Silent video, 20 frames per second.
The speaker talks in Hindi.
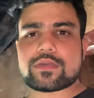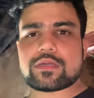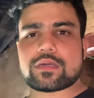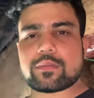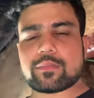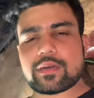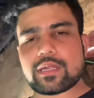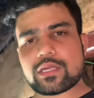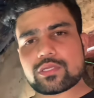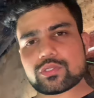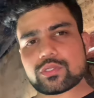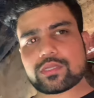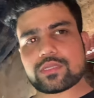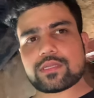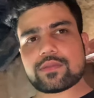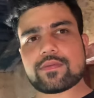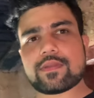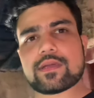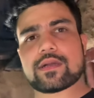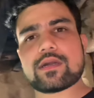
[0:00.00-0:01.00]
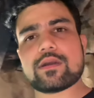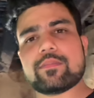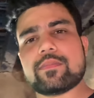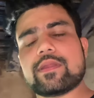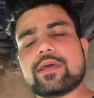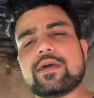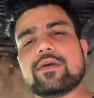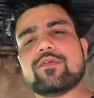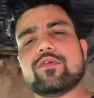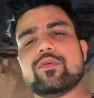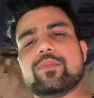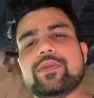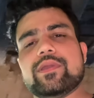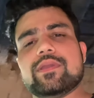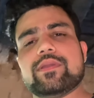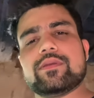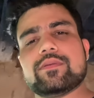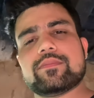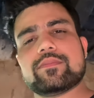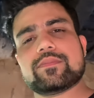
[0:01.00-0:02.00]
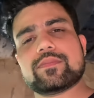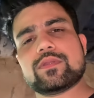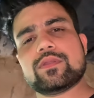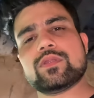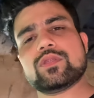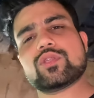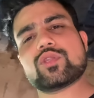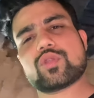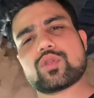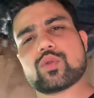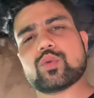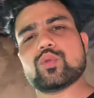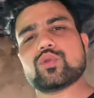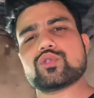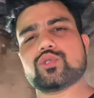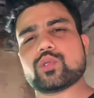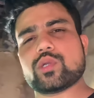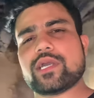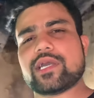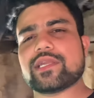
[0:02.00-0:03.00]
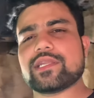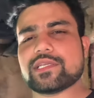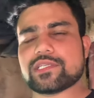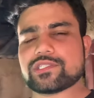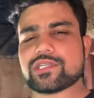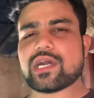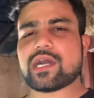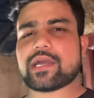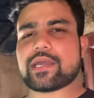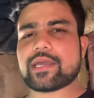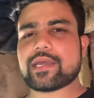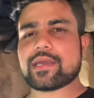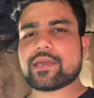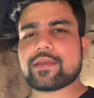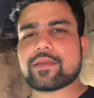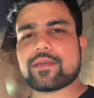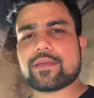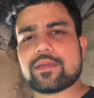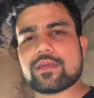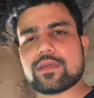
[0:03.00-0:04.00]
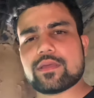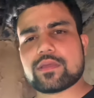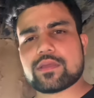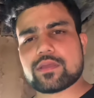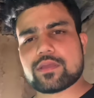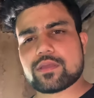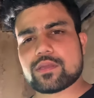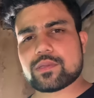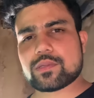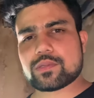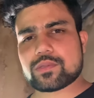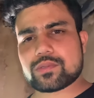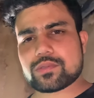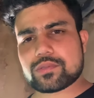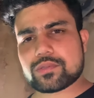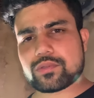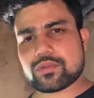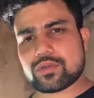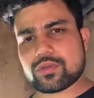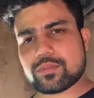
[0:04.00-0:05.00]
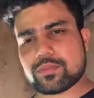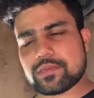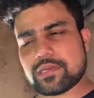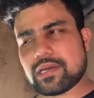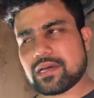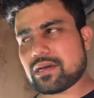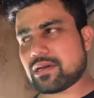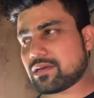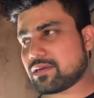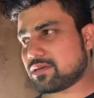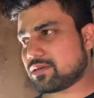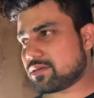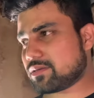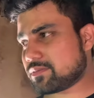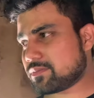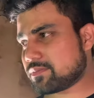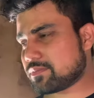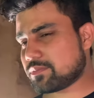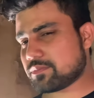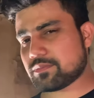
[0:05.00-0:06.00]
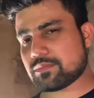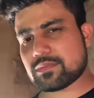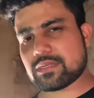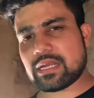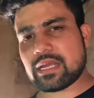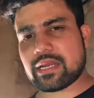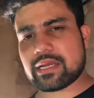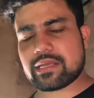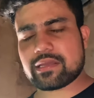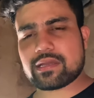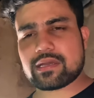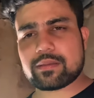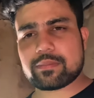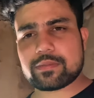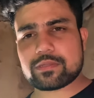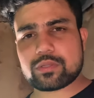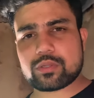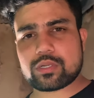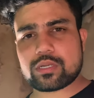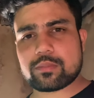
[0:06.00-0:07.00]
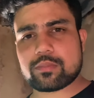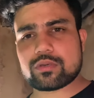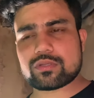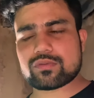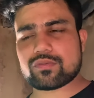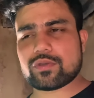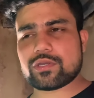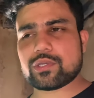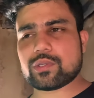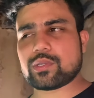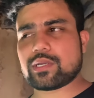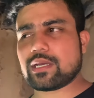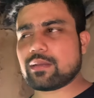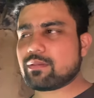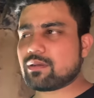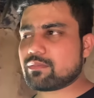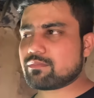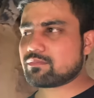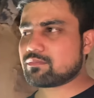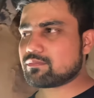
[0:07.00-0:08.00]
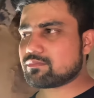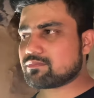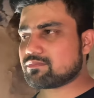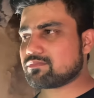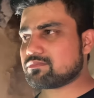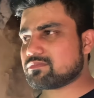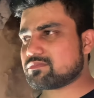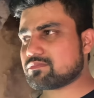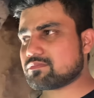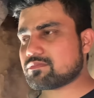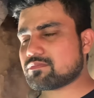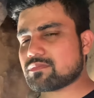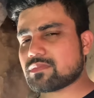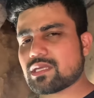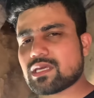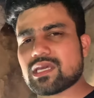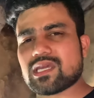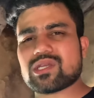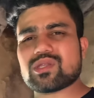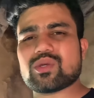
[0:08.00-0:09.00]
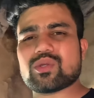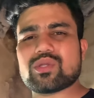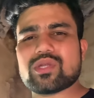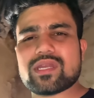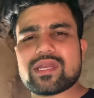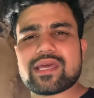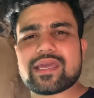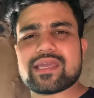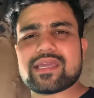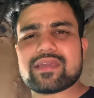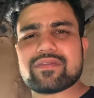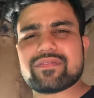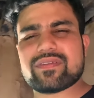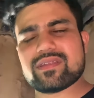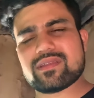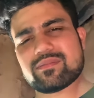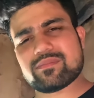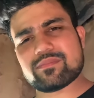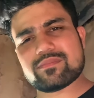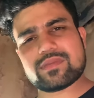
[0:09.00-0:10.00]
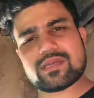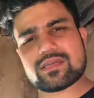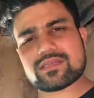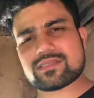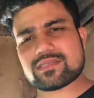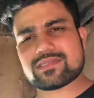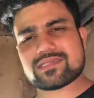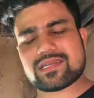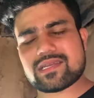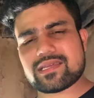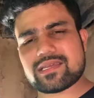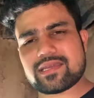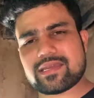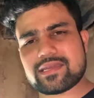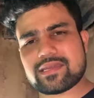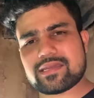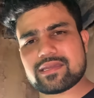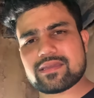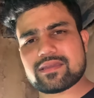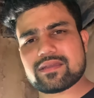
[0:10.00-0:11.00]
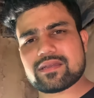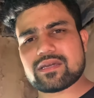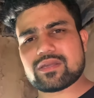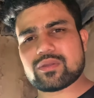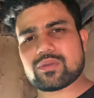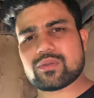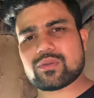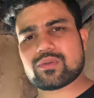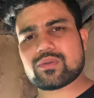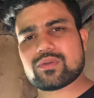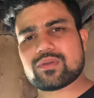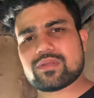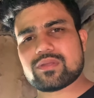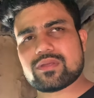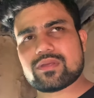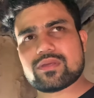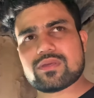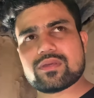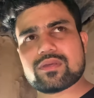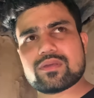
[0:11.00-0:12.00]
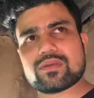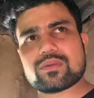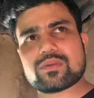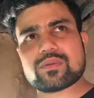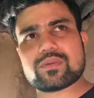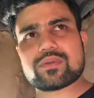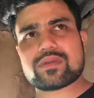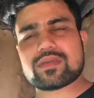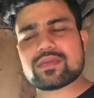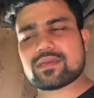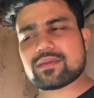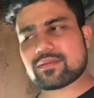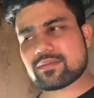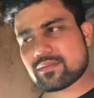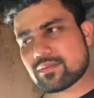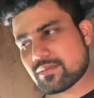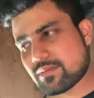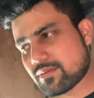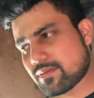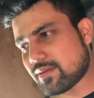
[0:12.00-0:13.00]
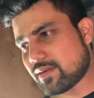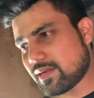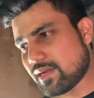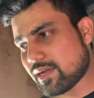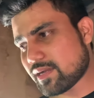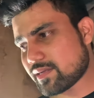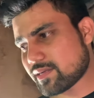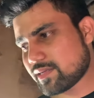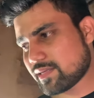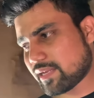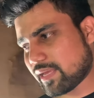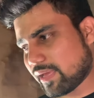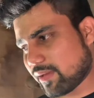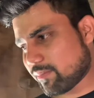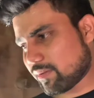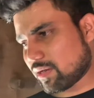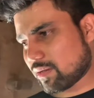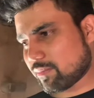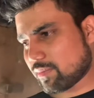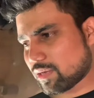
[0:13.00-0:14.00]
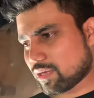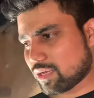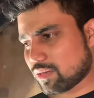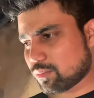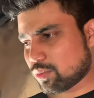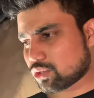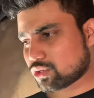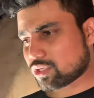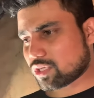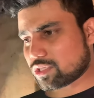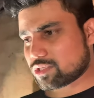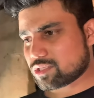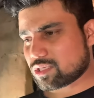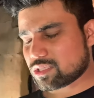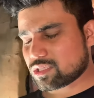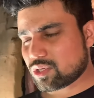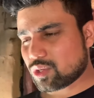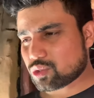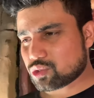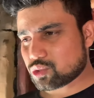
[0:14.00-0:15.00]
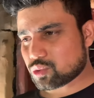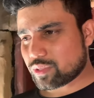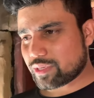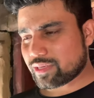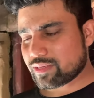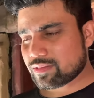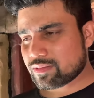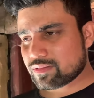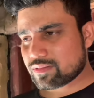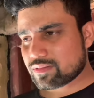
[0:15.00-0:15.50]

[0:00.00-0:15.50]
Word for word: हमारा जो अंदर वाला कमरा है वो भी टूट चुका है नीचे आ गया तो अभी यहाँ रहने का भी थोड़ा बहुत वही हो रहा है अब हम एक दो दिन रहेंगे फिर हम यहाँ से चले जाएंगे घर को क्योंकि लग नहीं रहा है हमारा मकान बहुत कच्चा सा हो चुका है